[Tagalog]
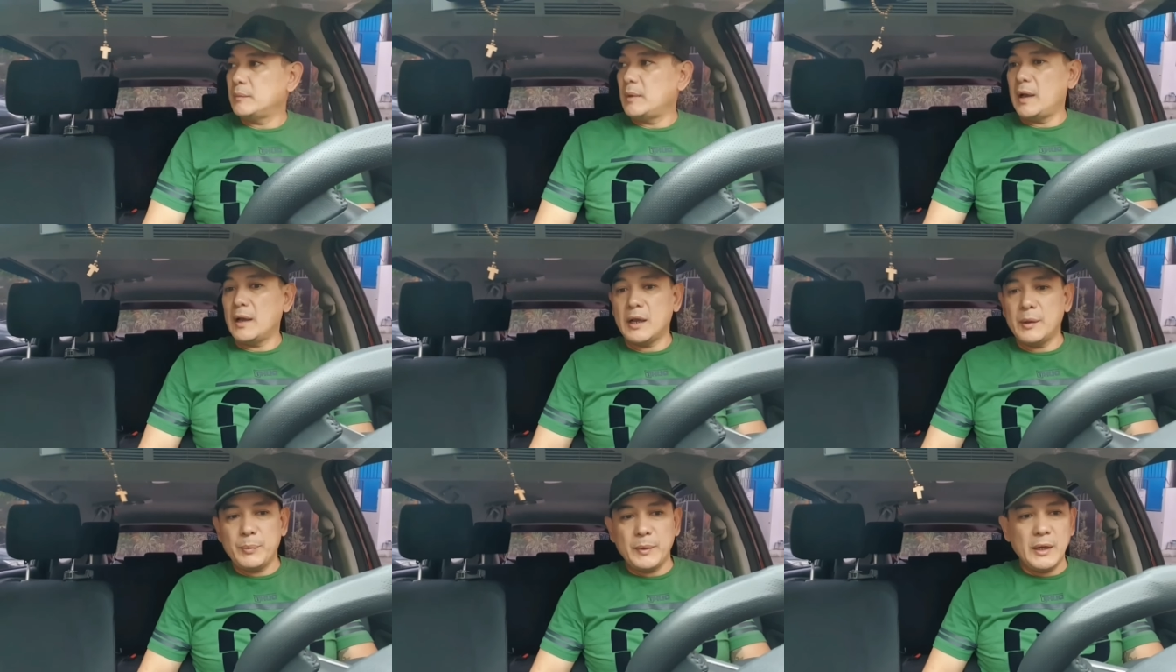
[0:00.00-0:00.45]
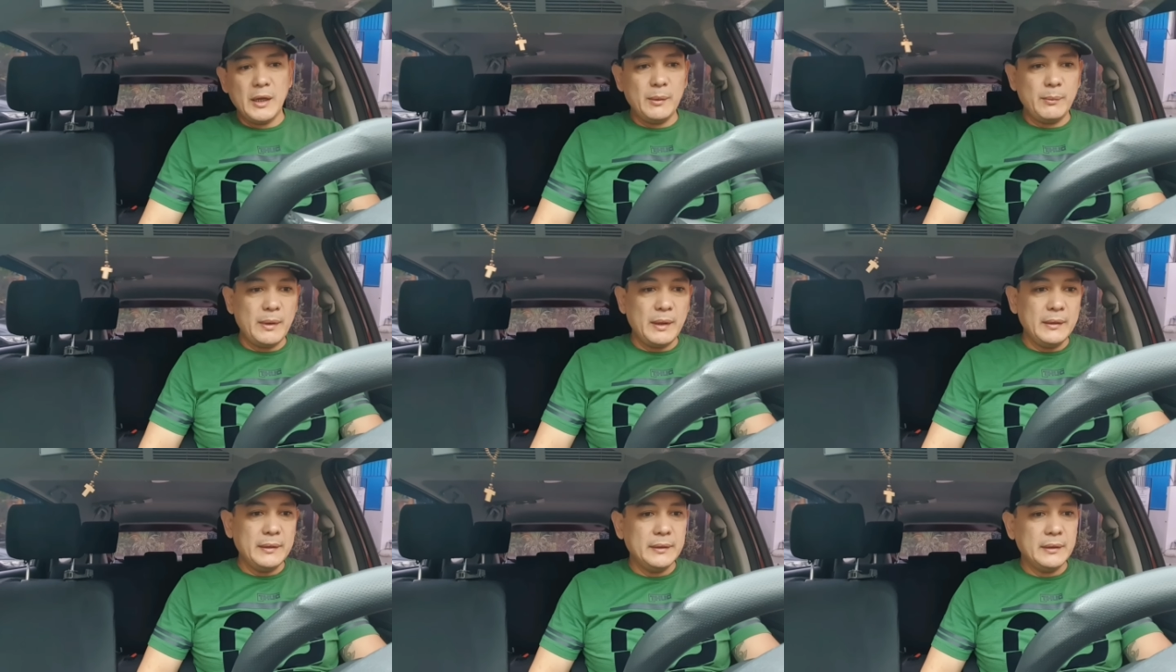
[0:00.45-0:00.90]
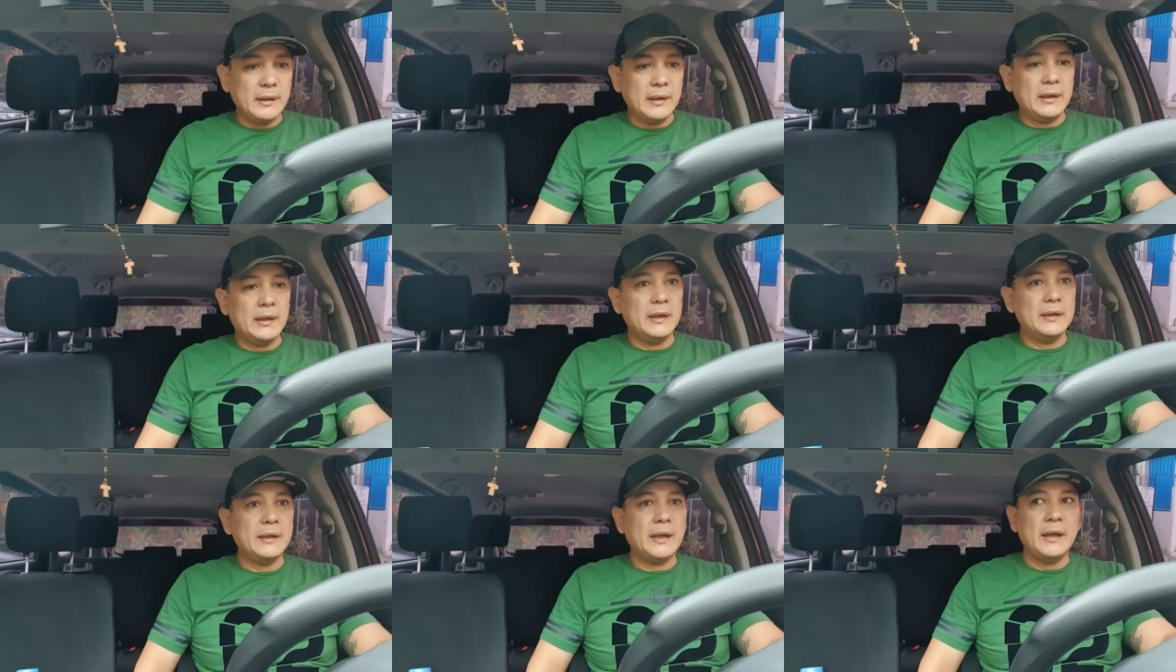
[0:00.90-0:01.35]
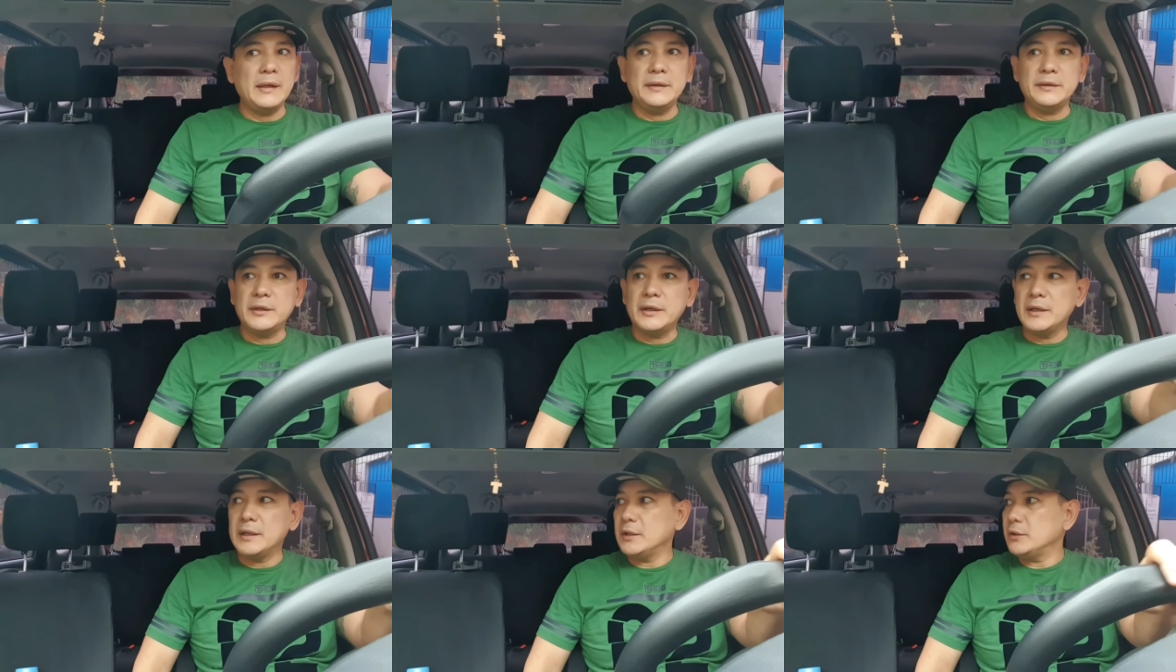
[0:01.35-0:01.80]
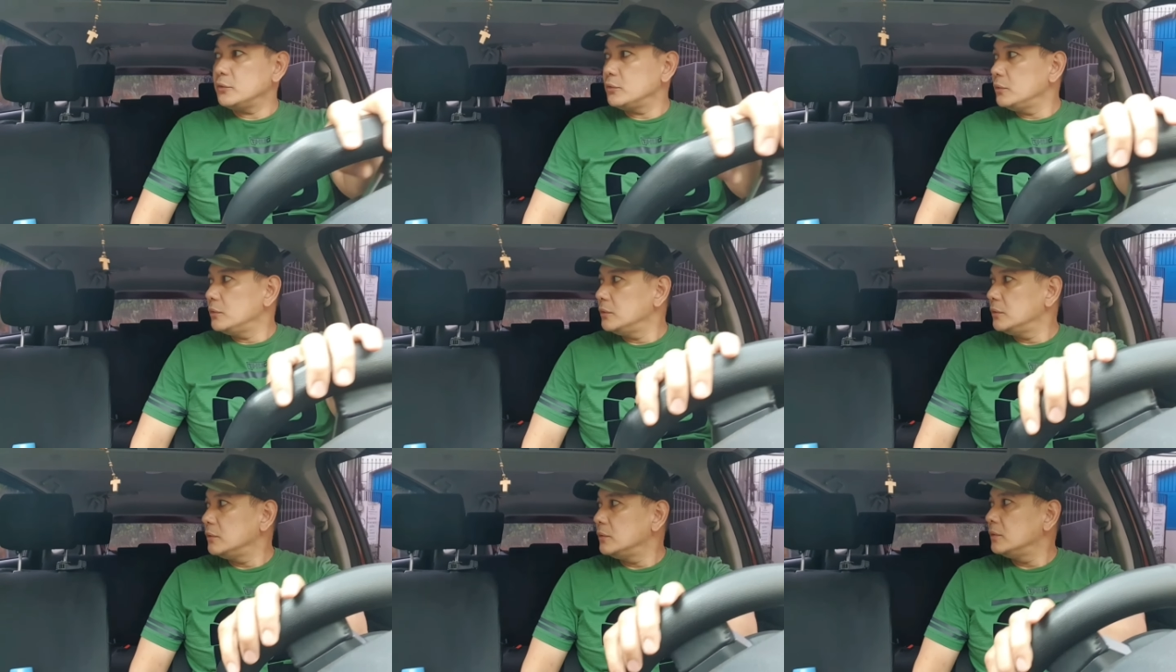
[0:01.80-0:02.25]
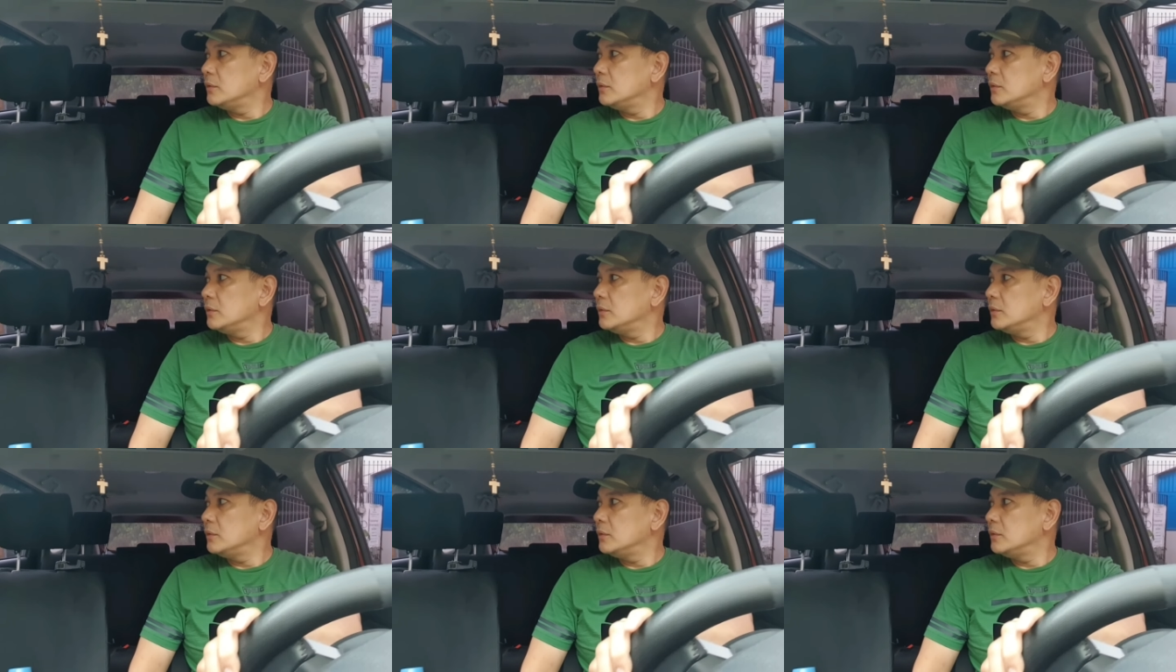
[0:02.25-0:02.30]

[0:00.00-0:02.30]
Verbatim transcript: Maaga pa naman, uh, ah, 9.32.